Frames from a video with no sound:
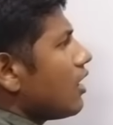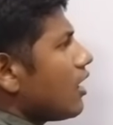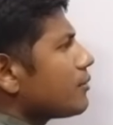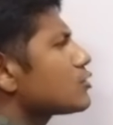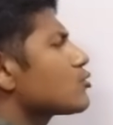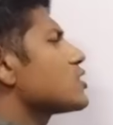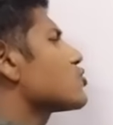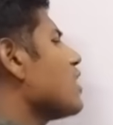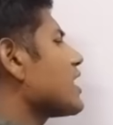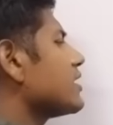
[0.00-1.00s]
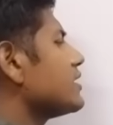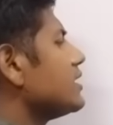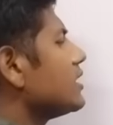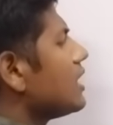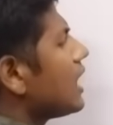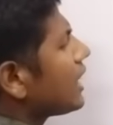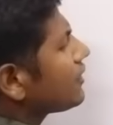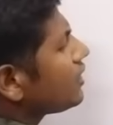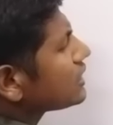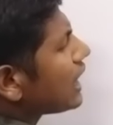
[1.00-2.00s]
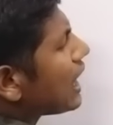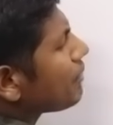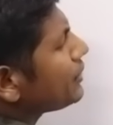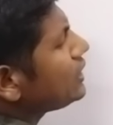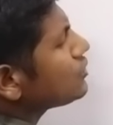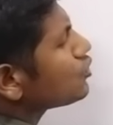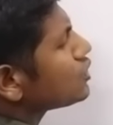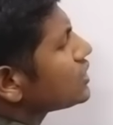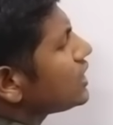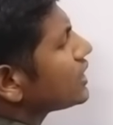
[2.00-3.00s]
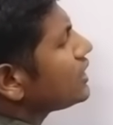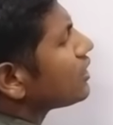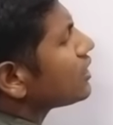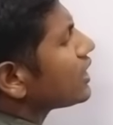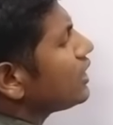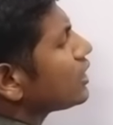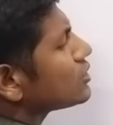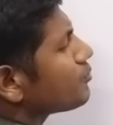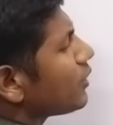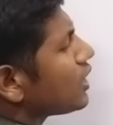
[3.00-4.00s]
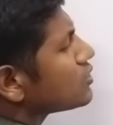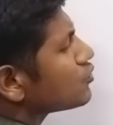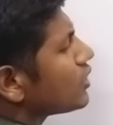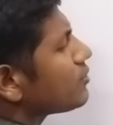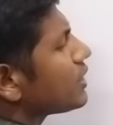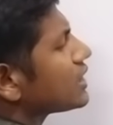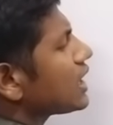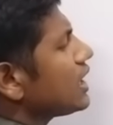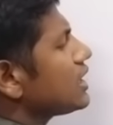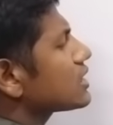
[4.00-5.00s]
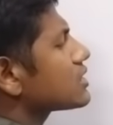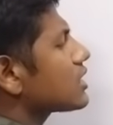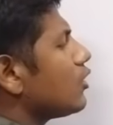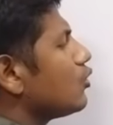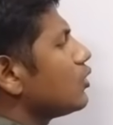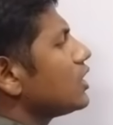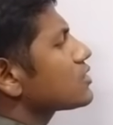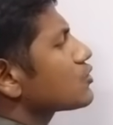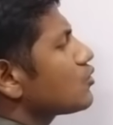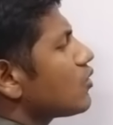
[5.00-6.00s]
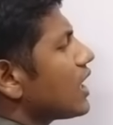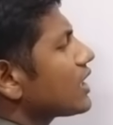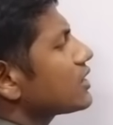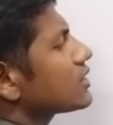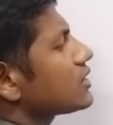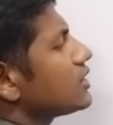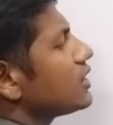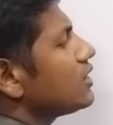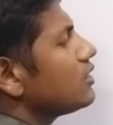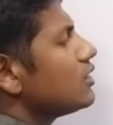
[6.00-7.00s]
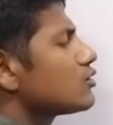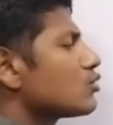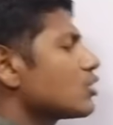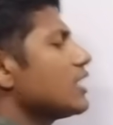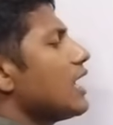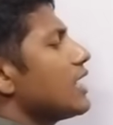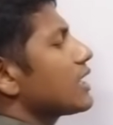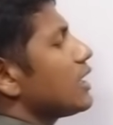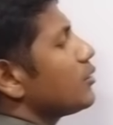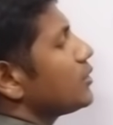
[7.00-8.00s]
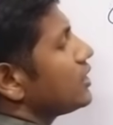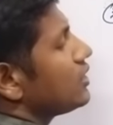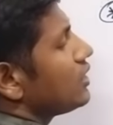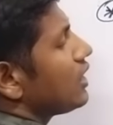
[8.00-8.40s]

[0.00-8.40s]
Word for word: अब इसको स्क्वायर करिए अन्यथा आप ही सोचिए कि अगर x प्लस वन बटा एक्स का होल स्क्वायर करते हैं तो क्या आएगा हमें